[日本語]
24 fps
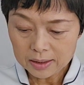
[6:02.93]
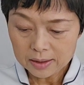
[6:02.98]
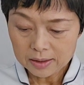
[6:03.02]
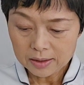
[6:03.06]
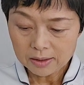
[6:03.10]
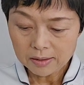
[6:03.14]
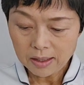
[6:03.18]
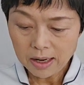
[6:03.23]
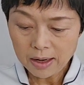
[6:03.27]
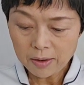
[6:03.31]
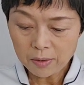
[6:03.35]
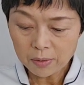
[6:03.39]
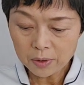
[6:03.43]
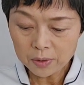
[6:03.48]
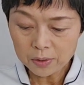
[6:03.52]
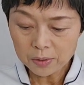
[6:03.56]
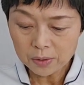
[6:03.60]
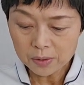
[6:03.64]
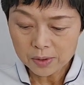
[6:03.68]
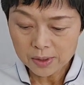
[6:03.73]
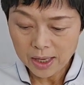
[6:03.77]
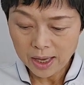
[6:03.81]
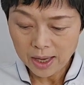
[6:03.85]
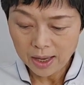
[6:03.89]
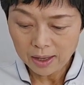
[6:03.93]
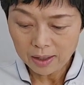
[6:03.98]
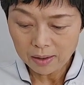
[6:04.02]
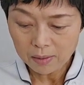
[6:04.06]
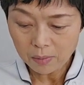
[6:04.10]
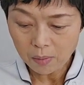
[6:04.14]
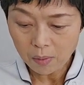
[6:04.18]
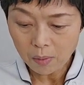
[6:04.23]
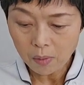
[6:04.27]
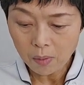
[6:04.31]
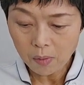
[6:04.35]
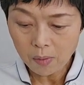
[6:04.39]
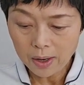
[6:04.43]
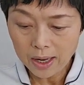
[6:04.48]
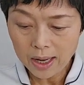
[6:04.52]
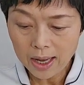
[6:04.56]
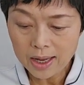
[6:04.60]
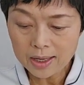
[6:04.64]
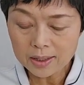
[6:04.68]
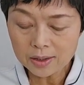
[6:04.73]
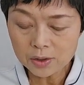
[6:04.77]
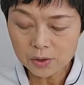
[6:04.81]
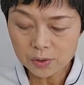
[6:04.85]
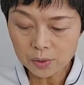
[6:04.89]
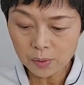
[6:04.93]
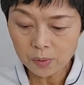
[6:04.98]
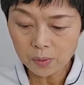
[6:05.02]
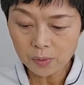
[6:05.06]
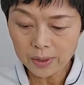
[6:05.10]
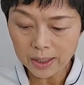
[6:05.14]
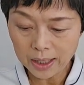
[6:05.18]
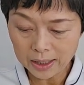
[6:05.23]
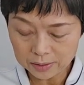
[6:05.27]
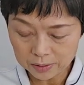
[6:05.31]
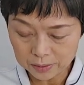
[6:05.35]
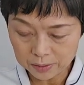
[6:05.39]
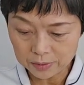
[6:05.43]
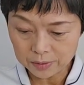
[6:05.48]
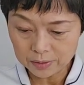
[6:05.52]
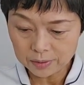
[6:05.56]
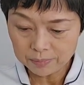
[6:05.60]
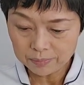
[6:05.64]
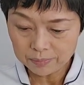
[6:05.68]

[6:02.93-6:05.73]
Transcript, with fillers: ステロイド性抗炎症薬、